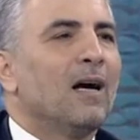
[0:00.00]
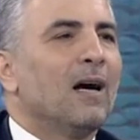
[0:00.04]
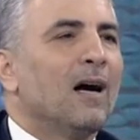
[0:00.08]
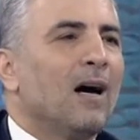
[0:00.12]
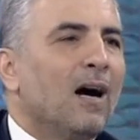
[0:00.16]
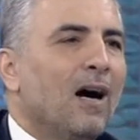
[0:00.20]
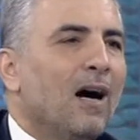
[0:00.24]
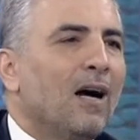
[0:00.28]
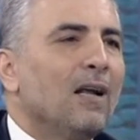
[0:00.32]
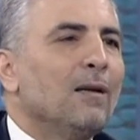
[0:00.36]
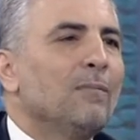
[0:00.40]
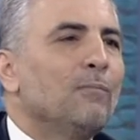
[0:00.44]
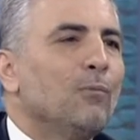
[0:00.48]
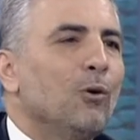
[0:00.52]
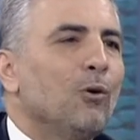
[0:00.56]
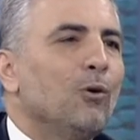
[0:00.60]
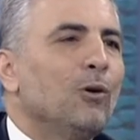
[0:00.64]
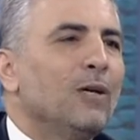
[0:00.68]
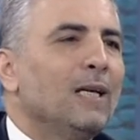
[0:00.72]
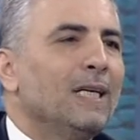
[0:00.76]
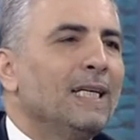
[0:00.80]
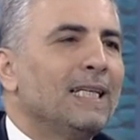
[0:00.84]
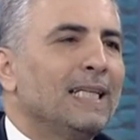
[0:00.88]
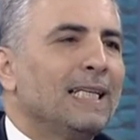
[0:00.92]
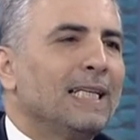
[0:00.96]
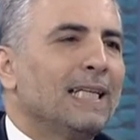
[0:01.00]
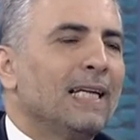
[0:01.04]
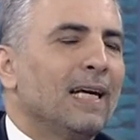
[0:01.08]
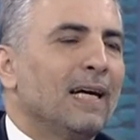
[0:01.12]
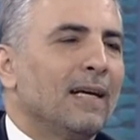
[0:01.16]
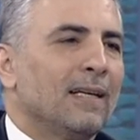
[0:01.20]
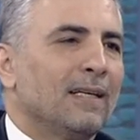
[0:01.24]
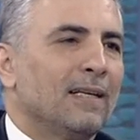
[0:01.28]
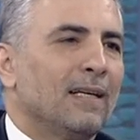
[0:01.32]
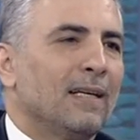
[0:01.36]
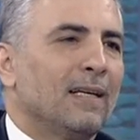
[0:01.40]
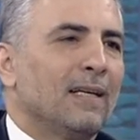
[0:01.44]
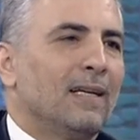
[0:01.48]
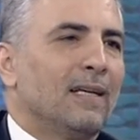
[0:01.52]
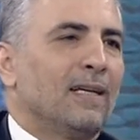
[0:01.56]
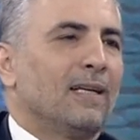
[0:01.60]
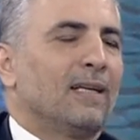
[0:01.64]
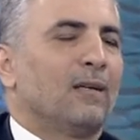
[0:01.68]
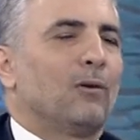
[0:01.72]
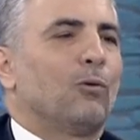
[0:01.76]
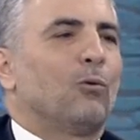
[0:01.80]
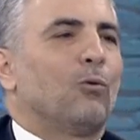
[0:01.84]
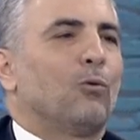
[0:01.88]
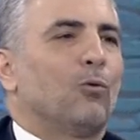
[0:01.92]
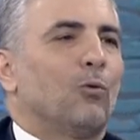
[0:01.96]
Hal böyle iken
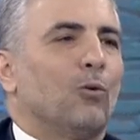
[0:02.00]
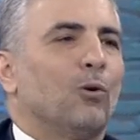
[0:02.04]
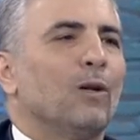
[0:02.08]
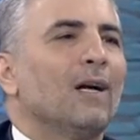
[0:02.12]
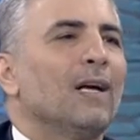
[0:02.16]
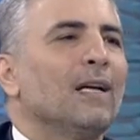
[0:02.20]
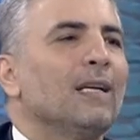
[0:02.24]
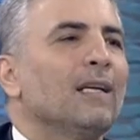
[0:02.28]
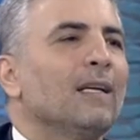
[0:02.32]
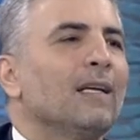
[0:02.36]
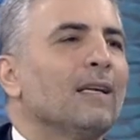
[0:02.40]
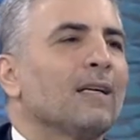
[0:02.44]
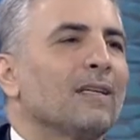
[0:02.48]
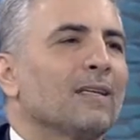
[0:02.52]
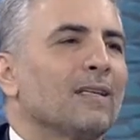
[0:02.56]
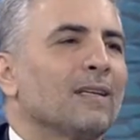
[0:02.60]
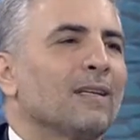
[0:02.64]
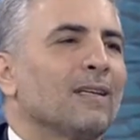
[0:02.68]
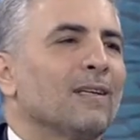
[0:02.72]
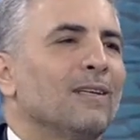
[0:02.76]
olaylara